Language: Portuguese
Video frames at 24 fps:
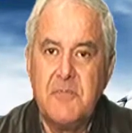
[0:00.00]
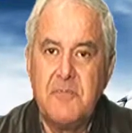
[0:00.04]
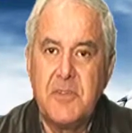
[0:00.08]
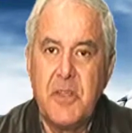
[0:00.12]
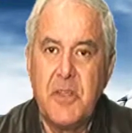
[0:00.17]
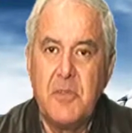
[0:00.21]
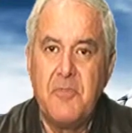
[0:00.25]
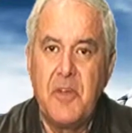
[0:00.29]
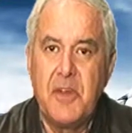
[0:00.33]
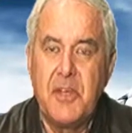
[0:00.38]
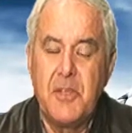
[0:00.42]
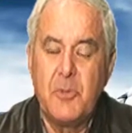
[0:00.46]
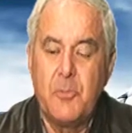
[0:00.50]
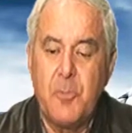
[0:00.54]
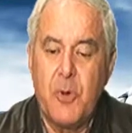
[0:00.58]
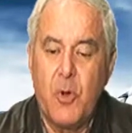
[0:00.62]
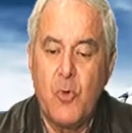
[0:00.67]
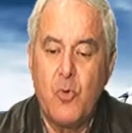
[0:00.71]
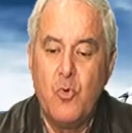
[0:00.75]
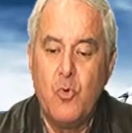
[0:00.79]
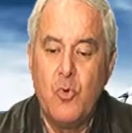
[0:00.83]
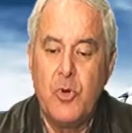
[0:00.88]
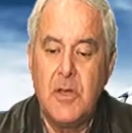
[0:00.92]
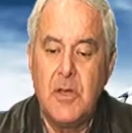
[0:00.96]
Fernando Valente
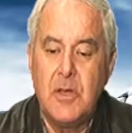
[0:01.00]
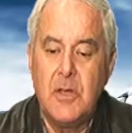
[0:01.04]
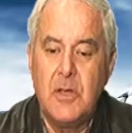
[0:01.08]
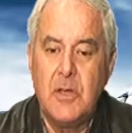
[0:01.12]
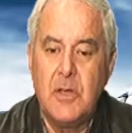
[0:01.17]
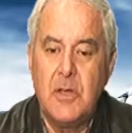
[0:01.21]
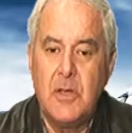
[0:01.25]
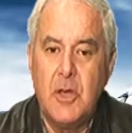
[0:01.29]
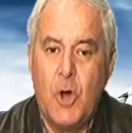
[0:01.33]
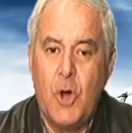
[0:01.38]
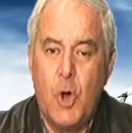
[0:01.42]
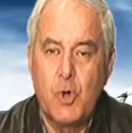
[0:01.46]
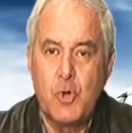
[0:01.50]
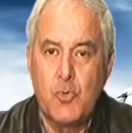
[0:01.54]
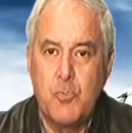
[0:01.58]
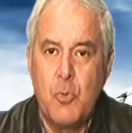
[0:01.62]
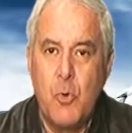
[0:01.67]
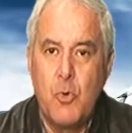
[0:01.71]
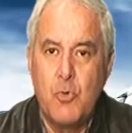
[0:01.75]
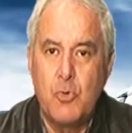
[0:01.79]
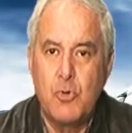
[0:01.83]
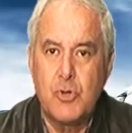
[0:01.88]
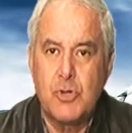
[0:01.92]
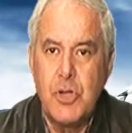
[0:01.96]
procura, aos
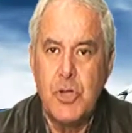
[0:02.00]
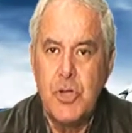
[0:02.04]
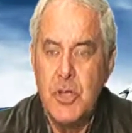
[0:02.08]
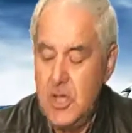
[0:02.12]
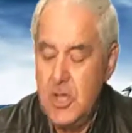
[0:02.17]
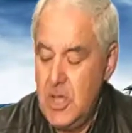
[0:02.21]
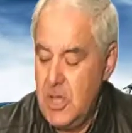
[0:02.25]
poucos,